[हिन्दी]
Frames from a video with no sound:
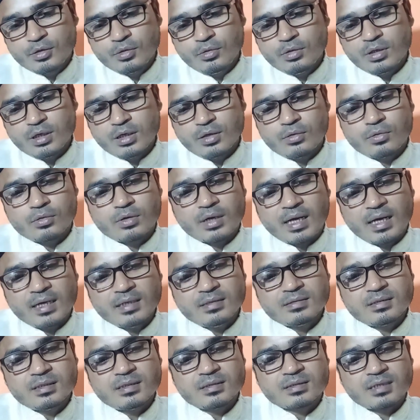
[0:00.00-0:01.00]
क्योंकि
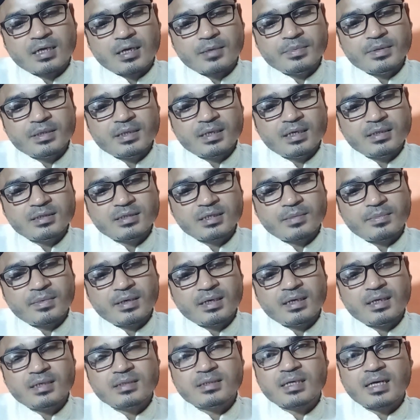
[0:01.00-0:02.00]
कुरान से साबित है
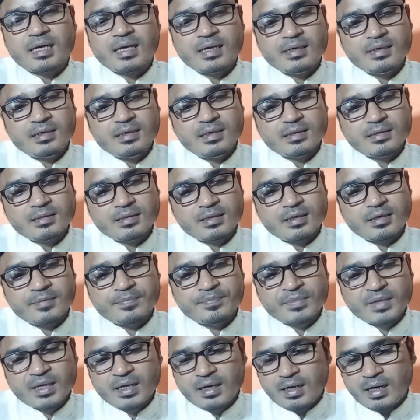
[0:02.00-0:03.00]
जमाना जाहलीत
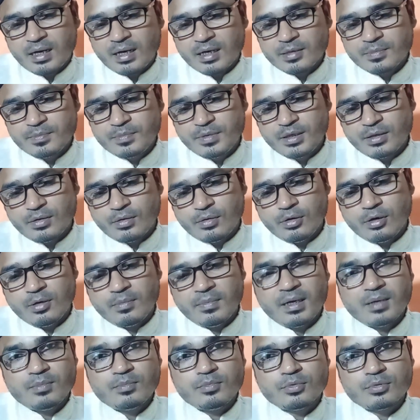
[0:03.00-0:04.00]
के अरबी
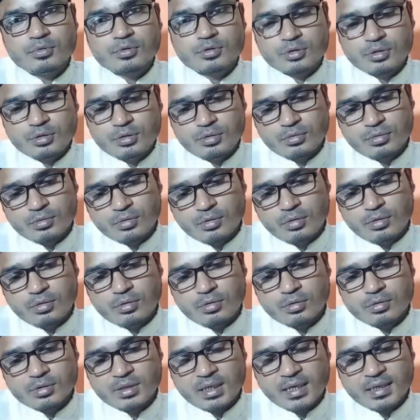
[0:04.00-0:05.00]
ओलमा मूर्तियों को
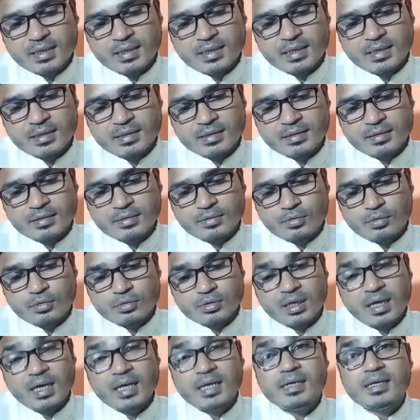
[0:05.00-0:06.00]
खुदा कह
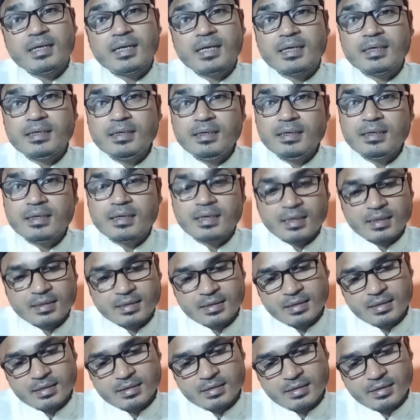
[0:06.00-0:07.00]
खुदा नहीं
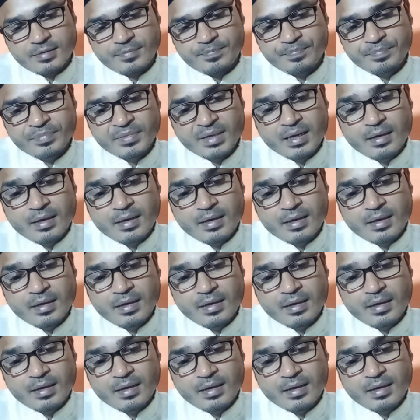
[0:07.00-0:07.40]
कहते थे